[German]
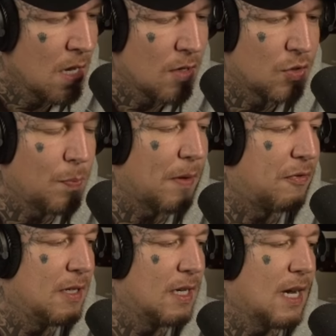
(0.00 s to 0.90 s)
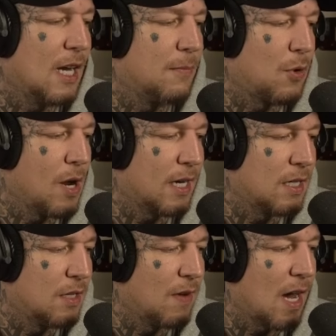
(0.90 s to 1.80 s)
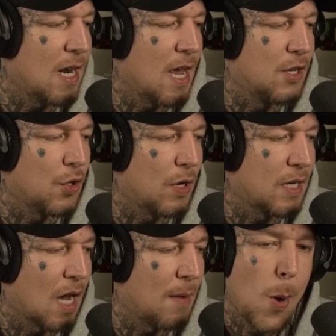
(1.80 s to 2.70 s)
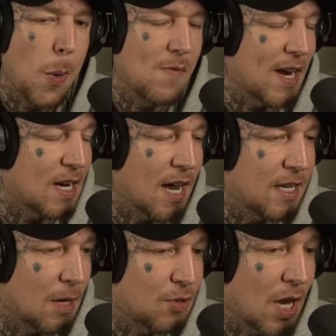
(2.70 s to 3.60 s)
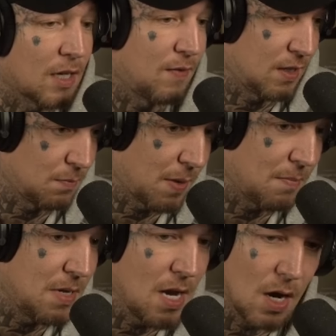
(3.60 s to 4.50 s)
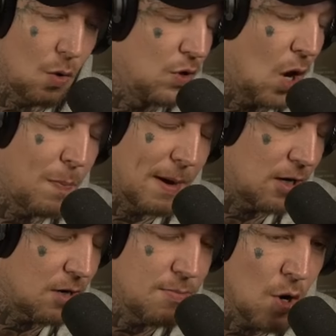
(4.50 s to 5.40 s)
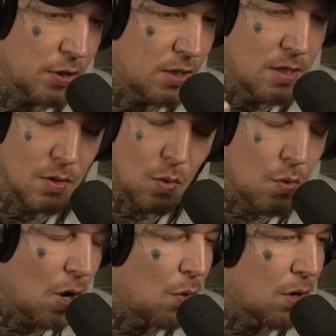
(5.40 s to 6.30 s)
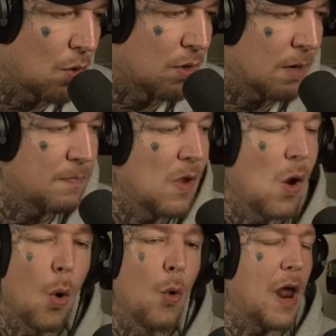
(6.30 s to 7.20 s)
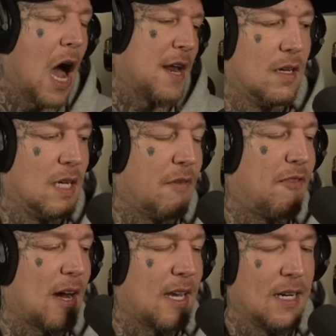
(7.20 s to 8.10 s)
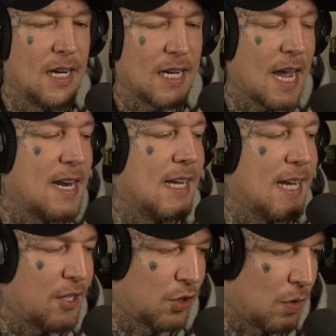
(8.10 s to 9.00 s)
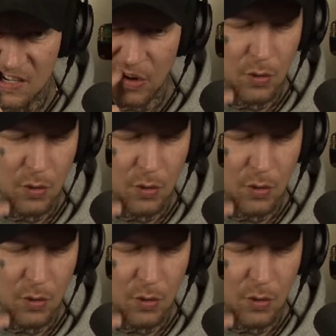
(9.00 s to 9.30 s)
Super viele geile Projekte, die wir alle enjoyed haben, wären gar nicht am Start gewesen bei mir und auch bei einem Knossi oder oder oder. Ohne Adam. Eine fucking Legende jetzt schon. Und